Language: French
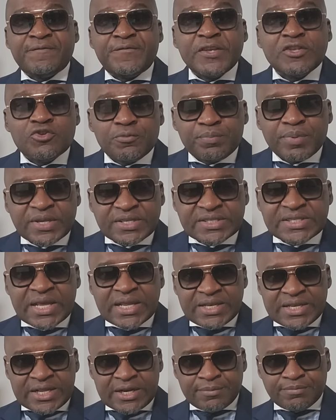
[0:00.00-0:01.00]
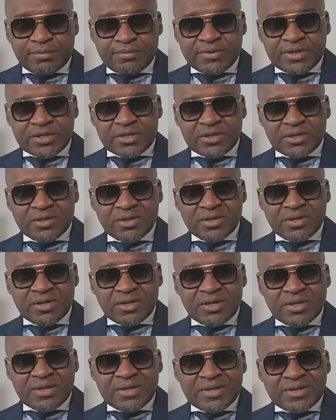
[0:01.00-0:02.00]
vie du président de la République.
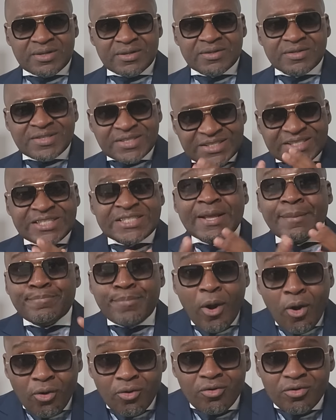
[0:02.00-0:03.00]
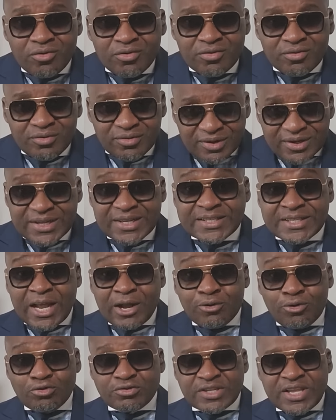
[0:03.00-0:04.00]
C'est bon
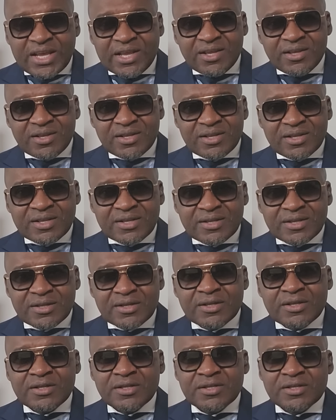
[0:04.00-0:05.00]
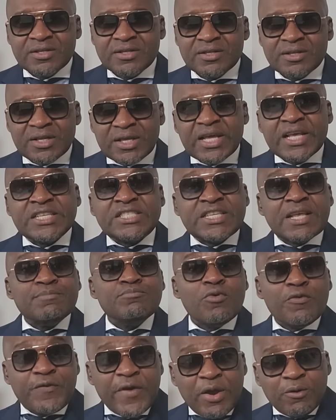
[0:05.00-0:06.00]
d'un côté et c'est
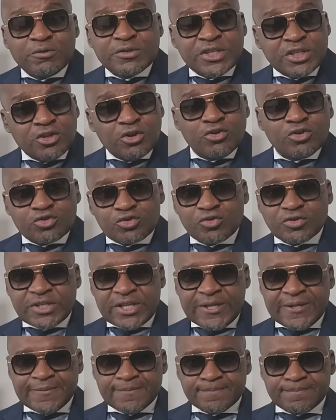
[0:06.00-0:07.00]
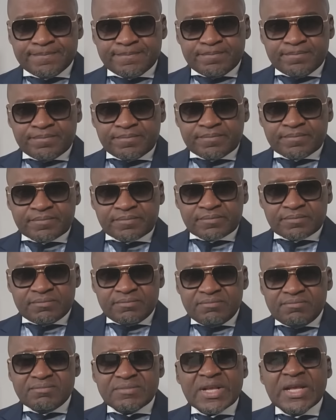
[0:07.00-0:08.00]
mauvais aussi de l'autre côté.
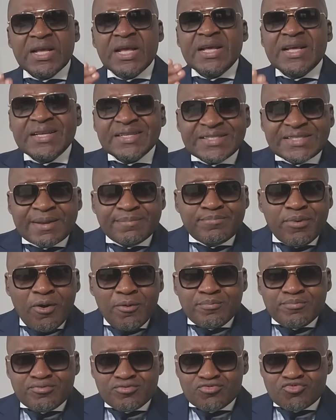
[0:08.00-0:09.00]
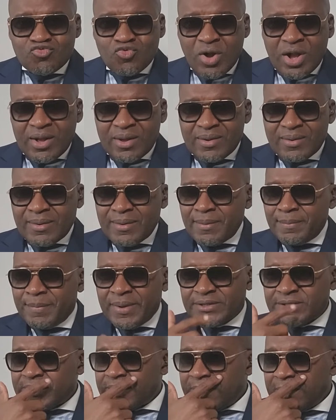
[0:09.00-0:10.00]
C'est bon pourquoi
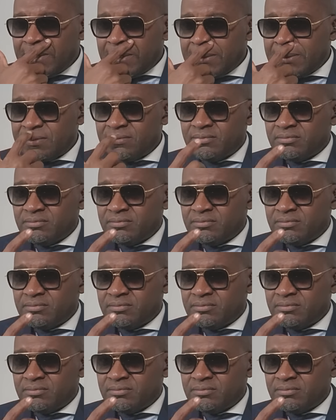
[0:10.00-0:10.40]
Parce que